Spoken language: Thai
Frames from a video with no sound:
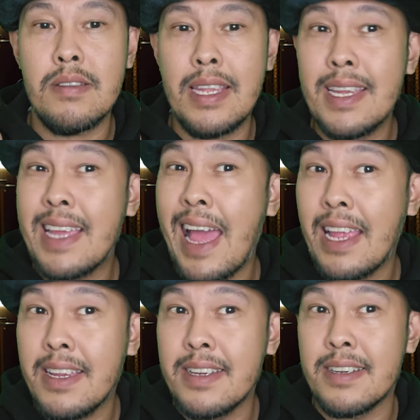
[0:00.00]
นิกาย
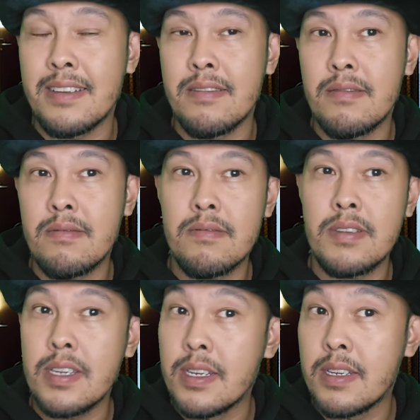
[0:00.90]
อื่น
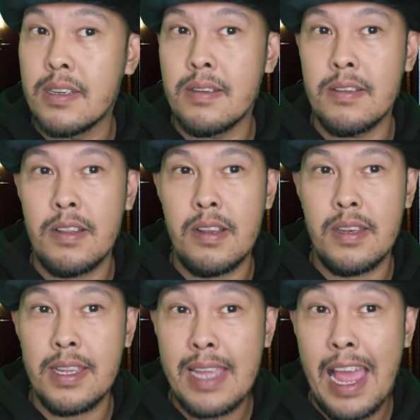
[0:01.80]
คือ
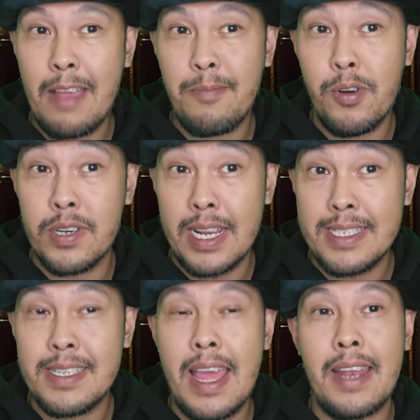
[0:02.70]
นิกายโปรเต
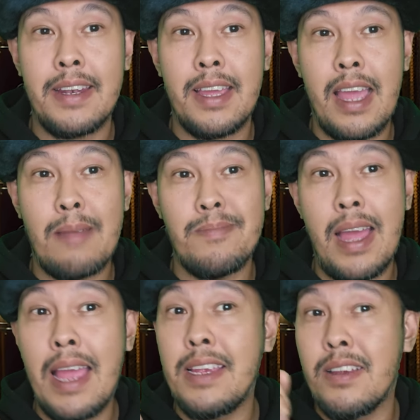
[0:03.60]
สแตนต์นะครับ
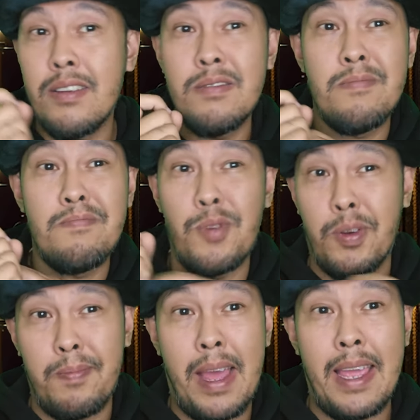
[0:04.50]
ให้หม
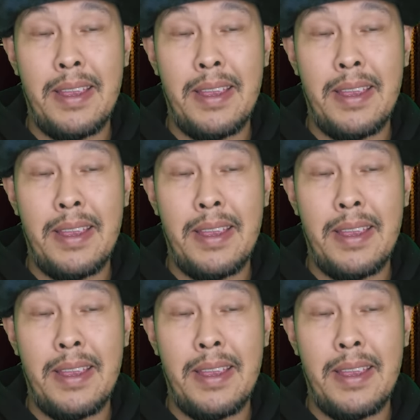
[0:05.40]
ดไป